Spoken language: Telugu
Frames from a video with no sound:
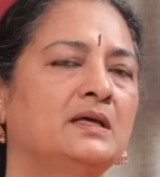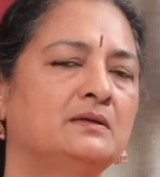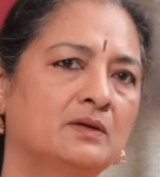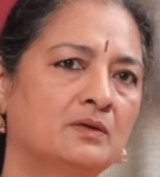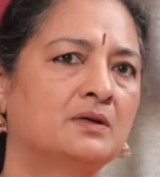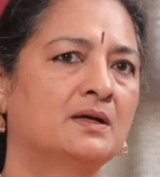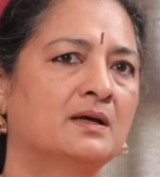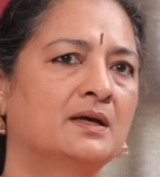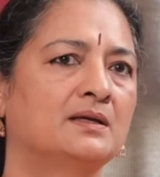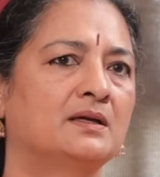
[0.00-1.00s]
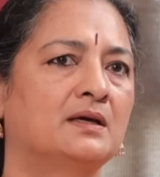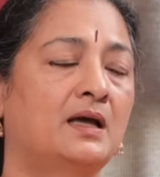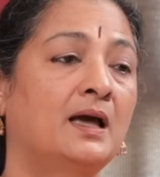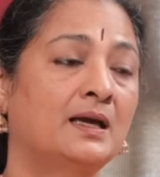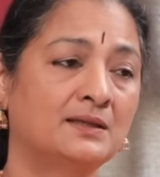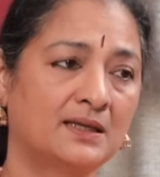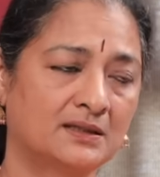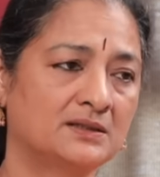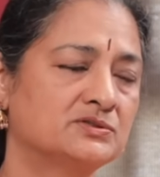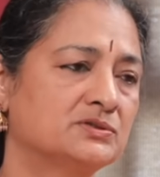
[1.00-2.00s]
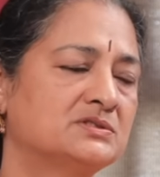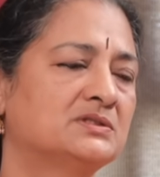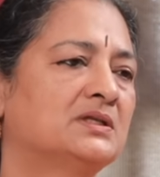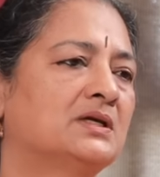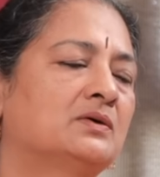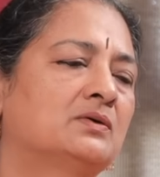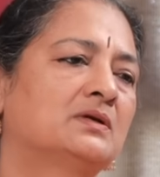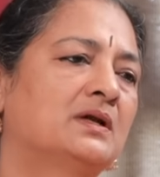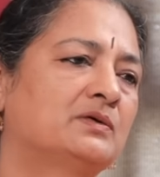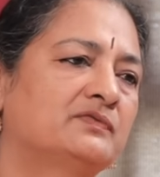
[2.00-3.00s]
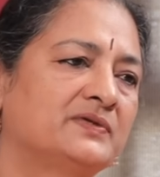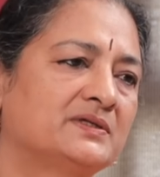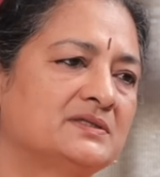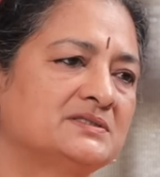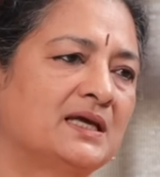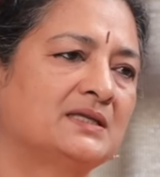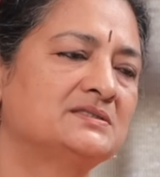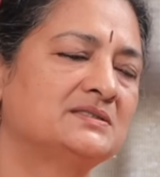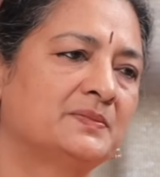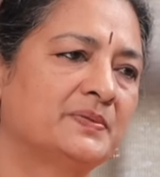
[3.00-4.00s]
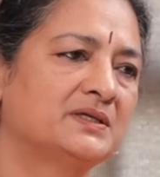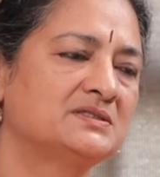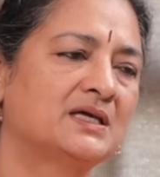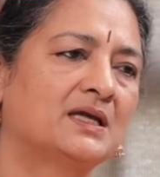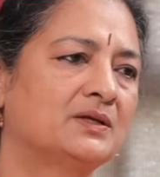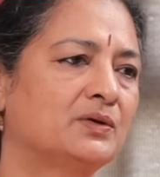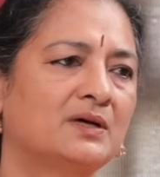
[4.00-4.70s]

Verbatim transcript: ఇంట్లో కూడా ఆయన ఆయన దగ్గర నుంచి వచ్చింది ఇంకొకటి నాకు ఫిట్నెస్ ఆయన చిన్నప్పటి నుంచి ఆయన